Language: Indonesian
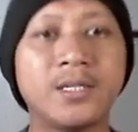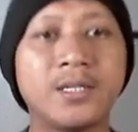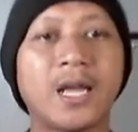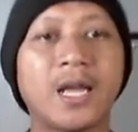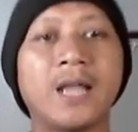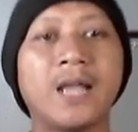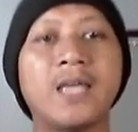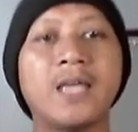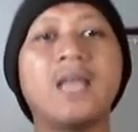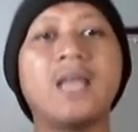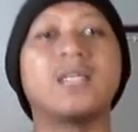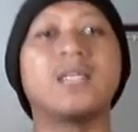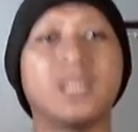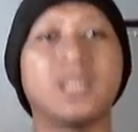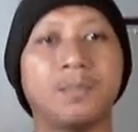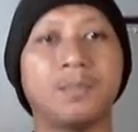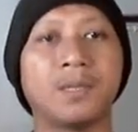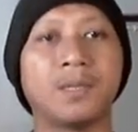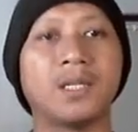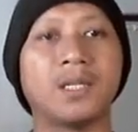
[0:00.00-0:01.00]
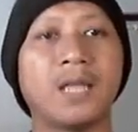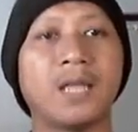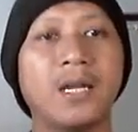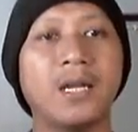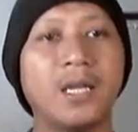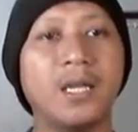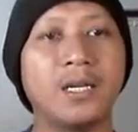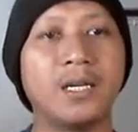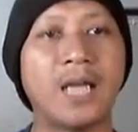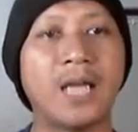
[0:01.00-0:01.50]
Caranya seperti
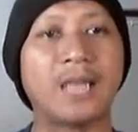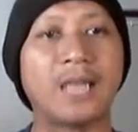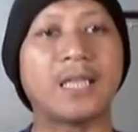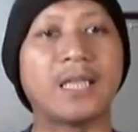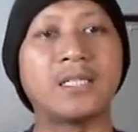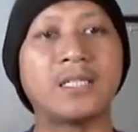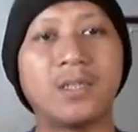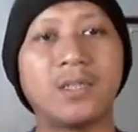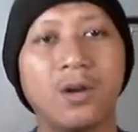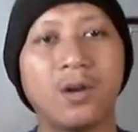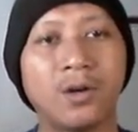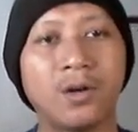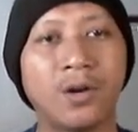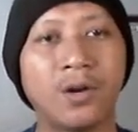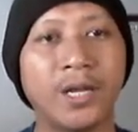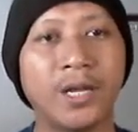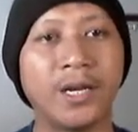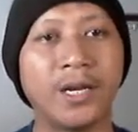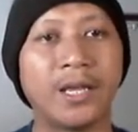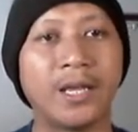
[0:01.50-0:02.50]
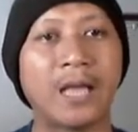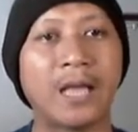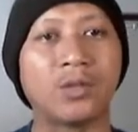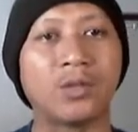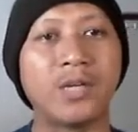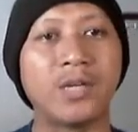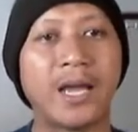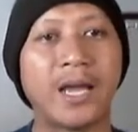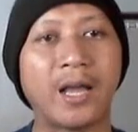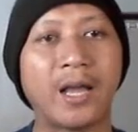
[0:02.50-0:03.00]
tadi, di atas 00 ini
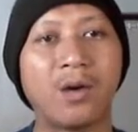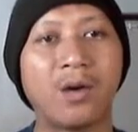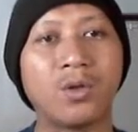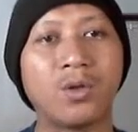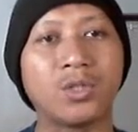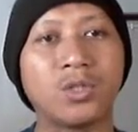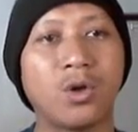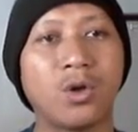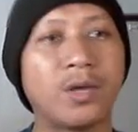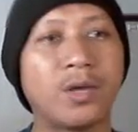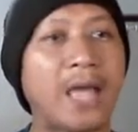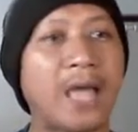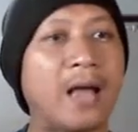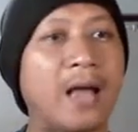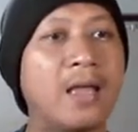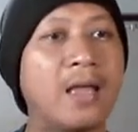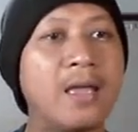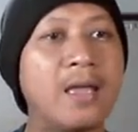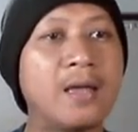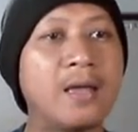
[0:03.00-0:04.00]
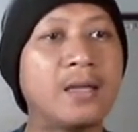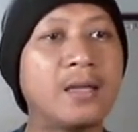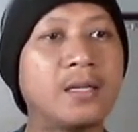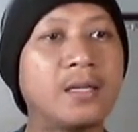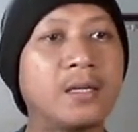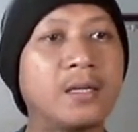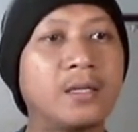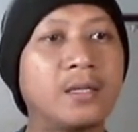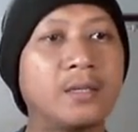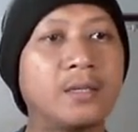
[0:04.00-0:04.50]
atau di area kosong yang
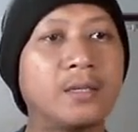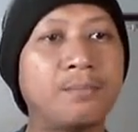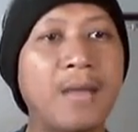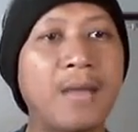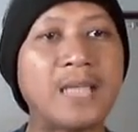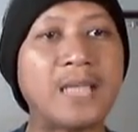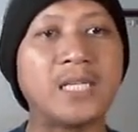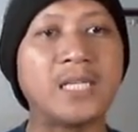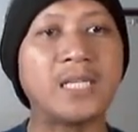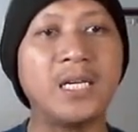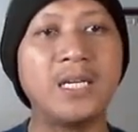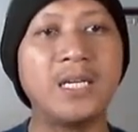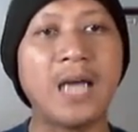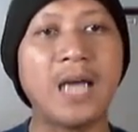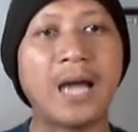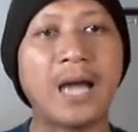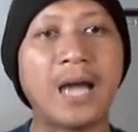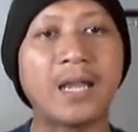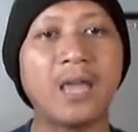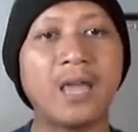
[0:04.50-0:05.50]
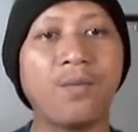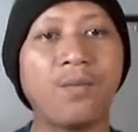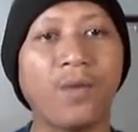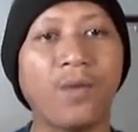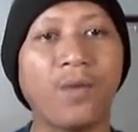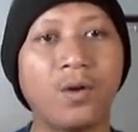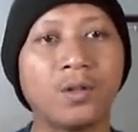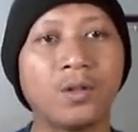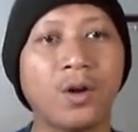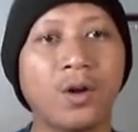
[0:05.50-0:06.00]
masih di area
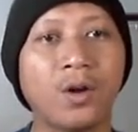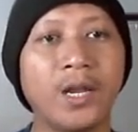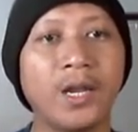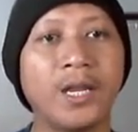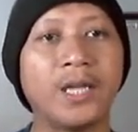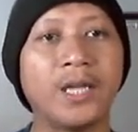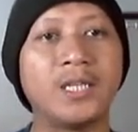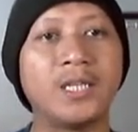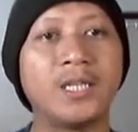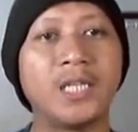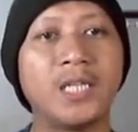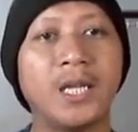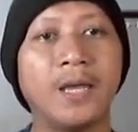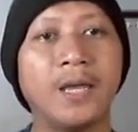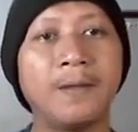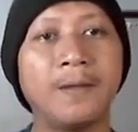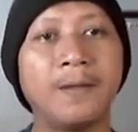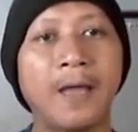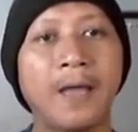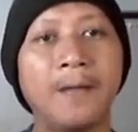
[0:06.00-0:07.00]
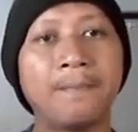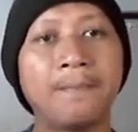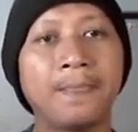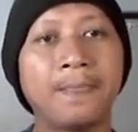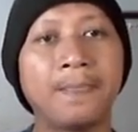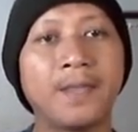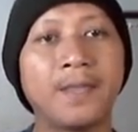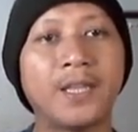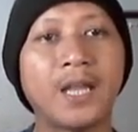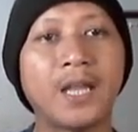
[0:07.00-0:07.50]
effect control ini di sini ya
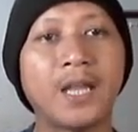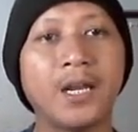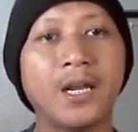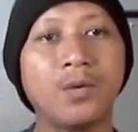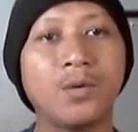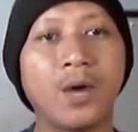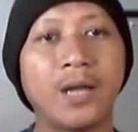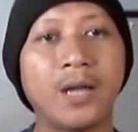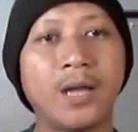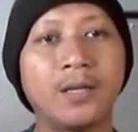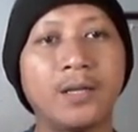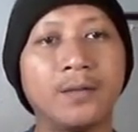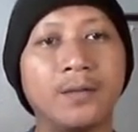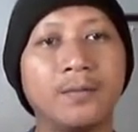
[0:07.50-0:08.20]
kita klik dua kali.